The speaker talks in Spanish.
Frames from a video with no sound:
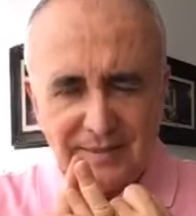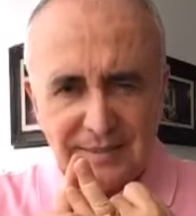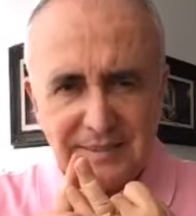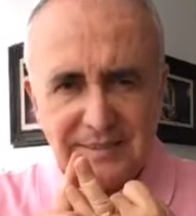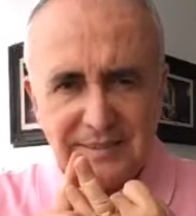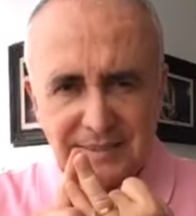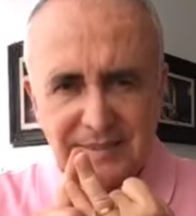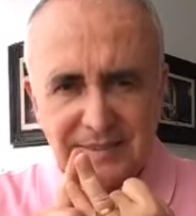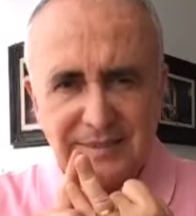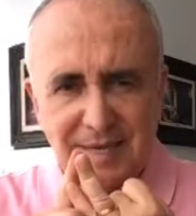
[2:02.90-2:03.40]

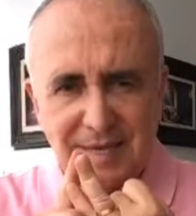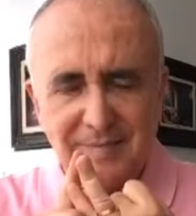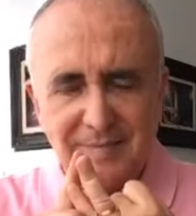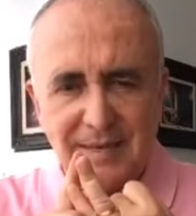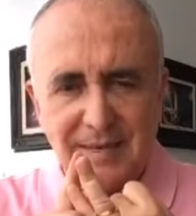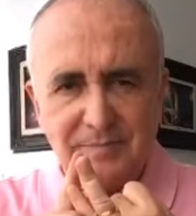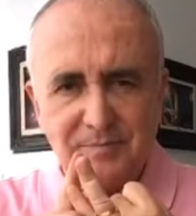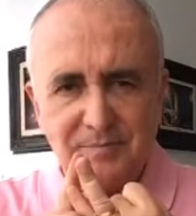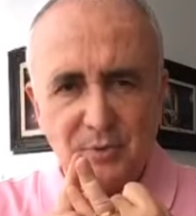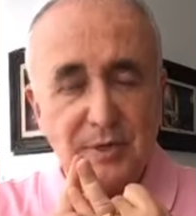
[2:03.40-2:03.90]
del
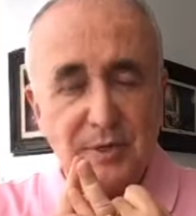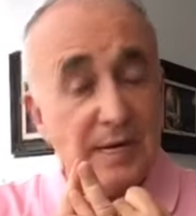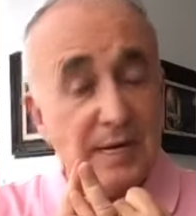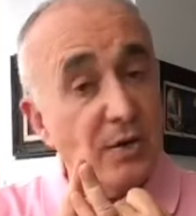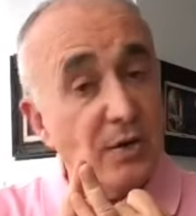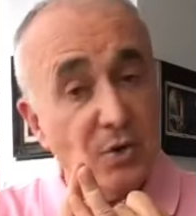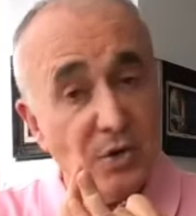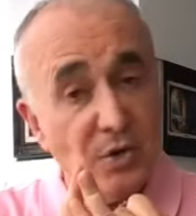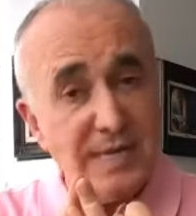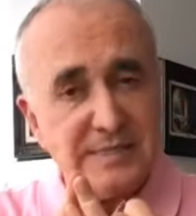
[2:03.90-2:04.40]
sistema, porque
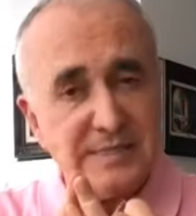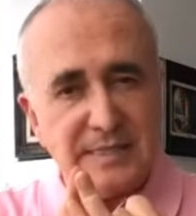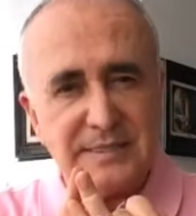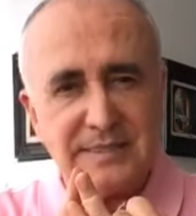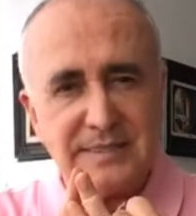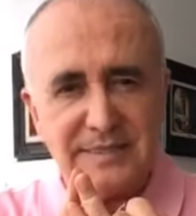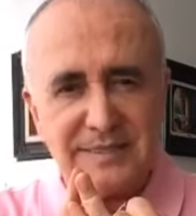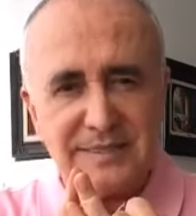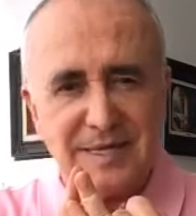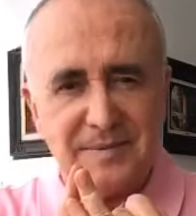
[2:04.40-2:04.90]
él no es
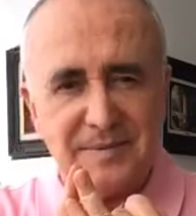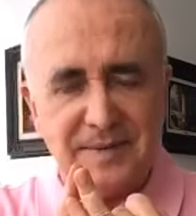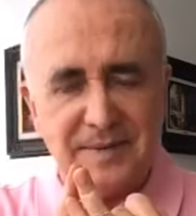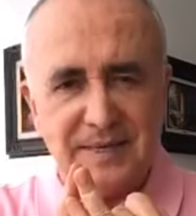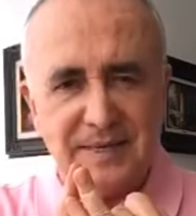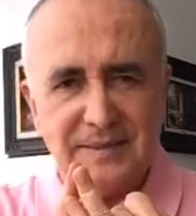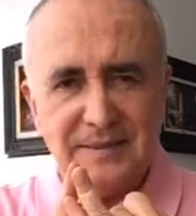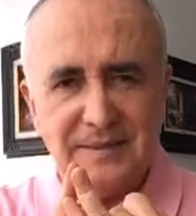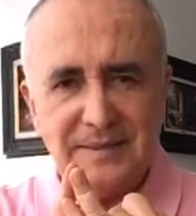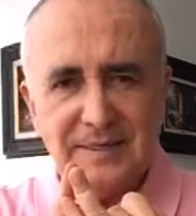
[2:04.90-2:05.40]
el
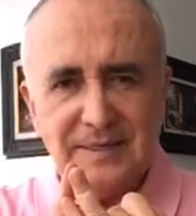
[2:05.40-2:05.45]
sistema,